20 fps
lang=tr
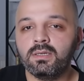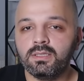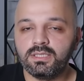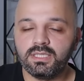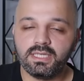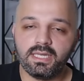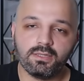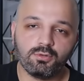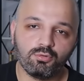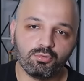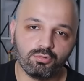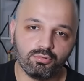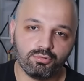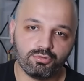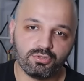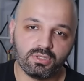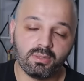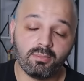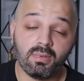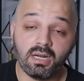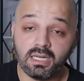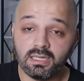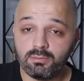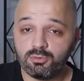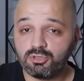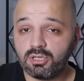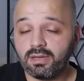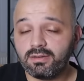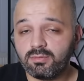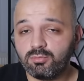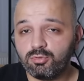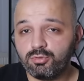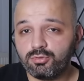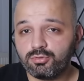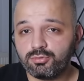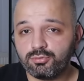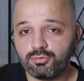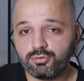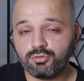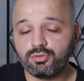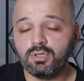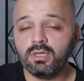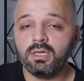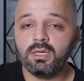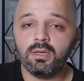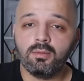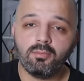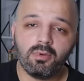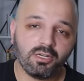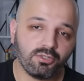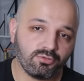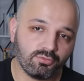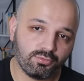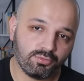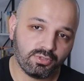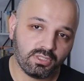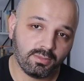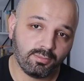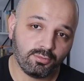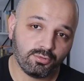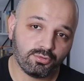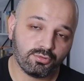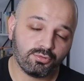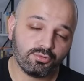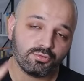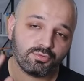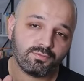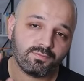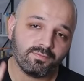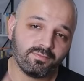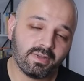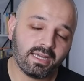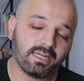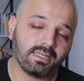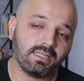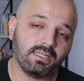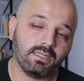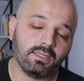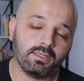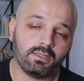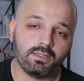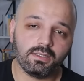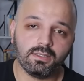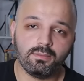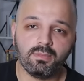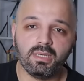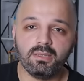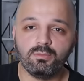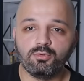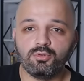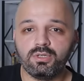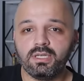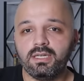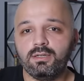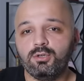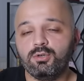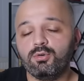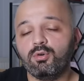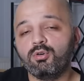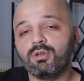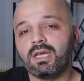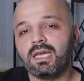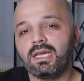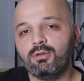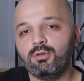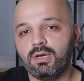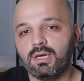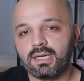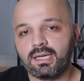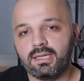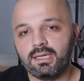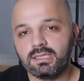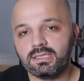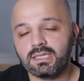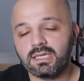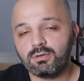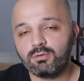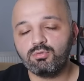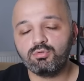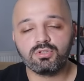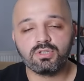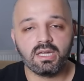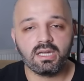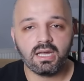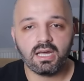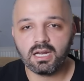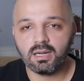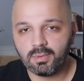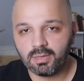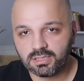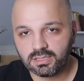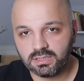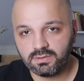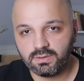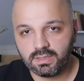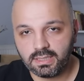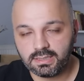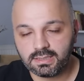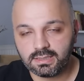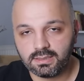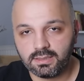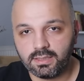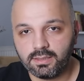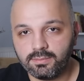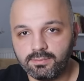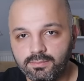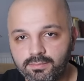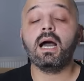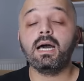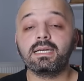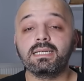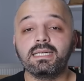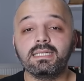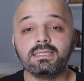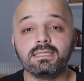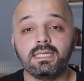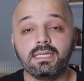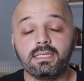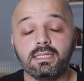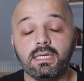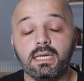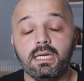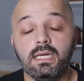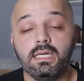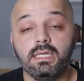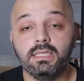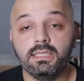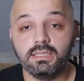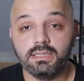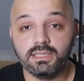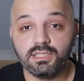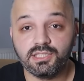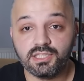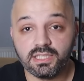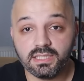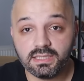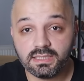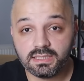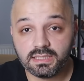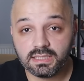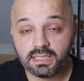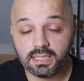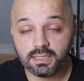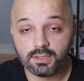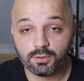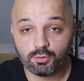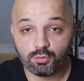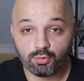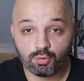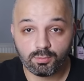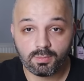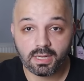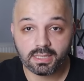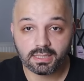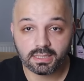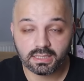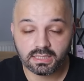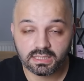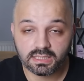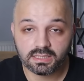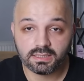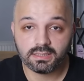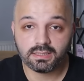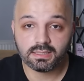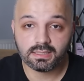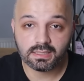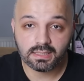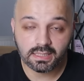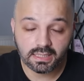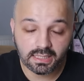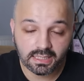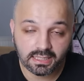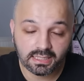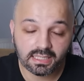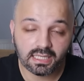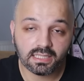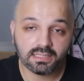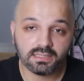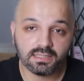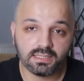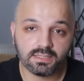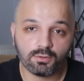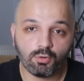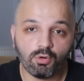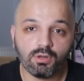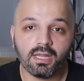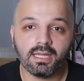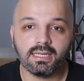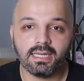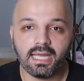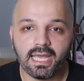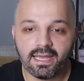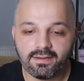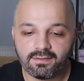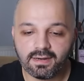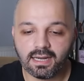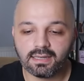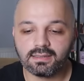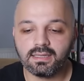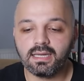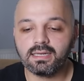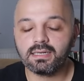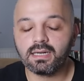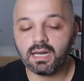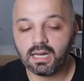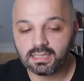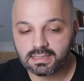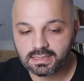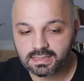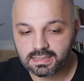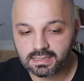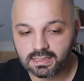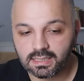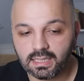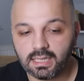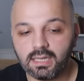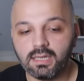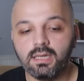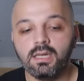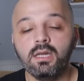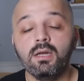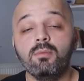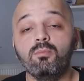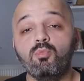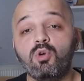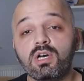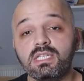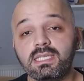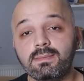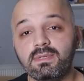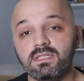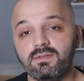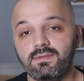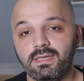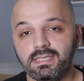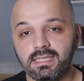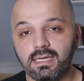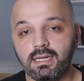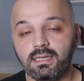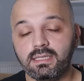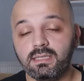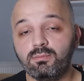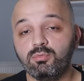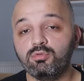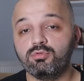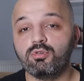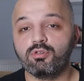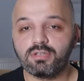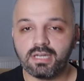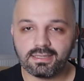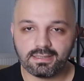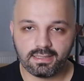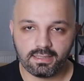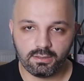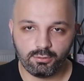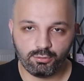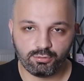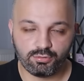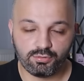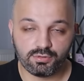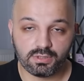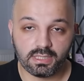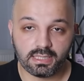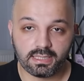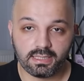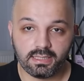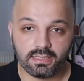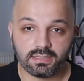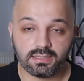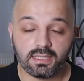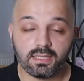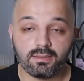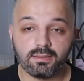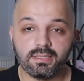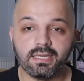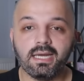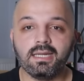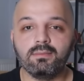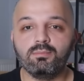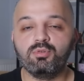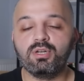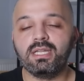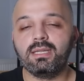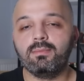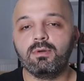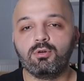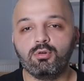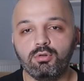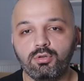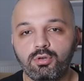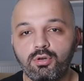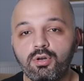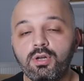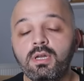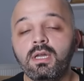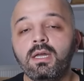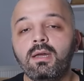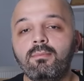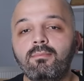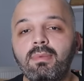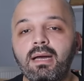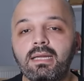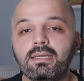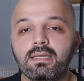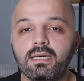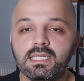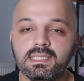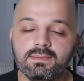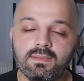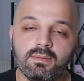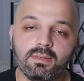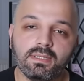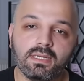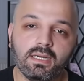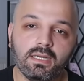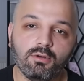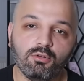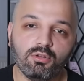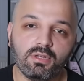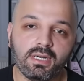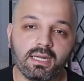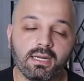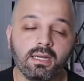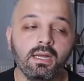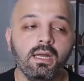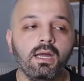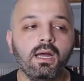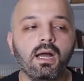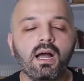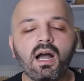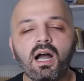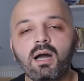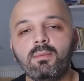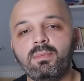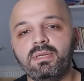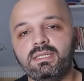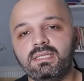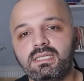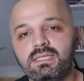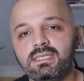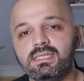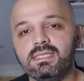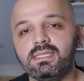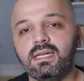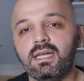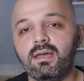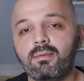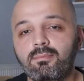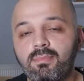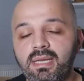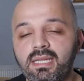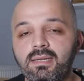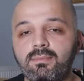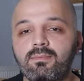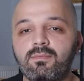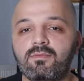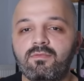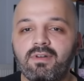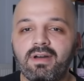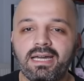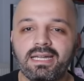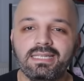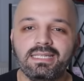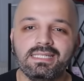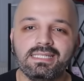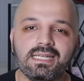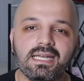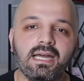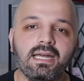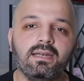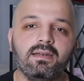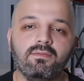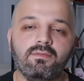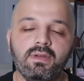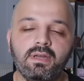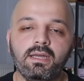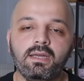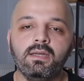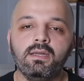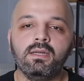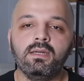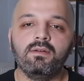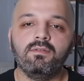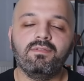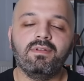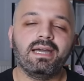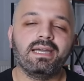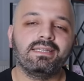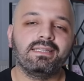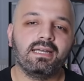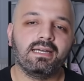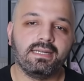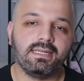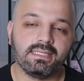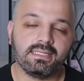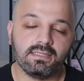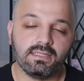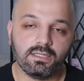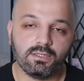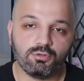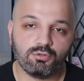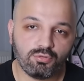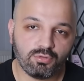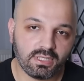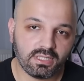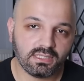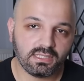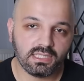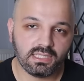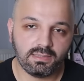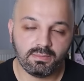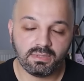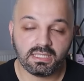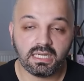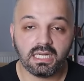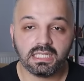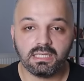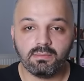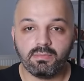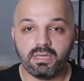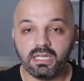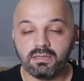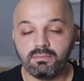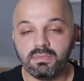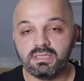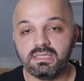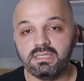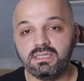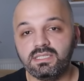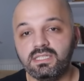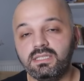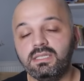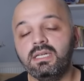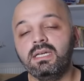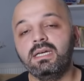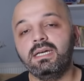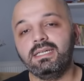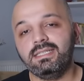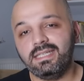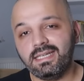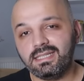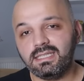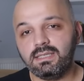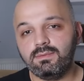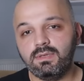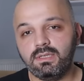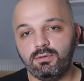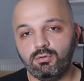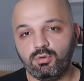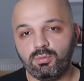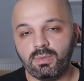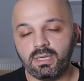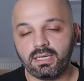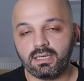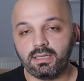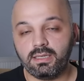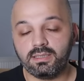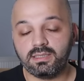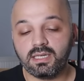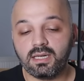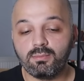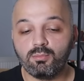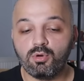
Şirket kuruluşunda mali müşavir buluyorsunuz. Başvurunuzu yapıyorsunuz. Vergi e, memuru geliyor. Onaylıyor arkadaşlar. 3 tane ana başlığı var aslında. Arkadaşlar e, şahıs şirketi kurmak için ihtiyacınız olan evraklar aslında muhasebeci vekaleti. Bunu noterden alıyorsunuz arkadaşlar. Yani bu ne demek oluyor? Ben Hacı Mehmet Kaya olarak Ahmet kişisine benim vergisel ve vergi dairesindeki süreçlerimi takip etmesi için yetki veriyorum arkadaşlar.